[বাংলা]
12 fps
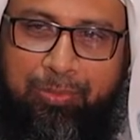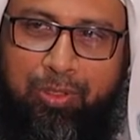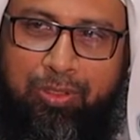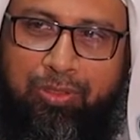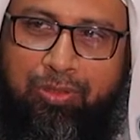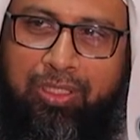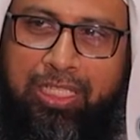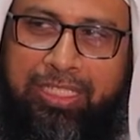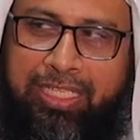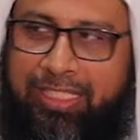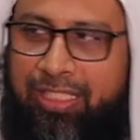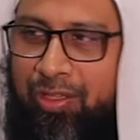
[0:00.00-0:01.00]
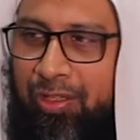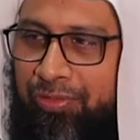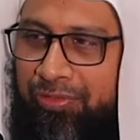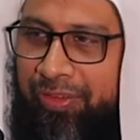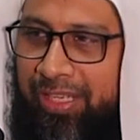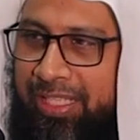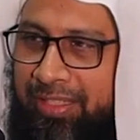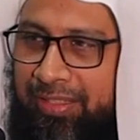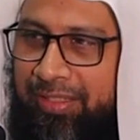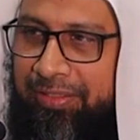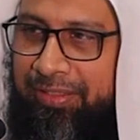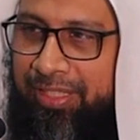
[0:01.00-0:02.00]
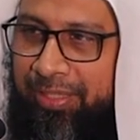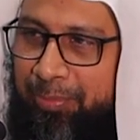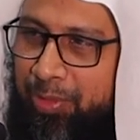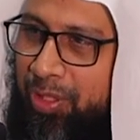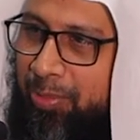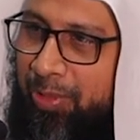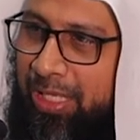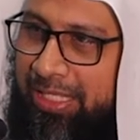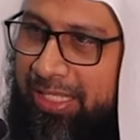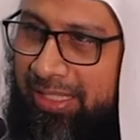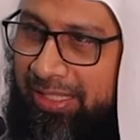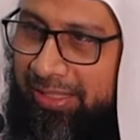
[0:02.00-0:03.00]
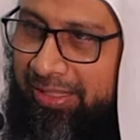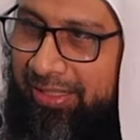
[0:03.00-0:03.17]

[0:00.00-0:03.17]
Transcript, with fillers: বরং এটা একটা কনফারেন্সের বিষয় বলা যায়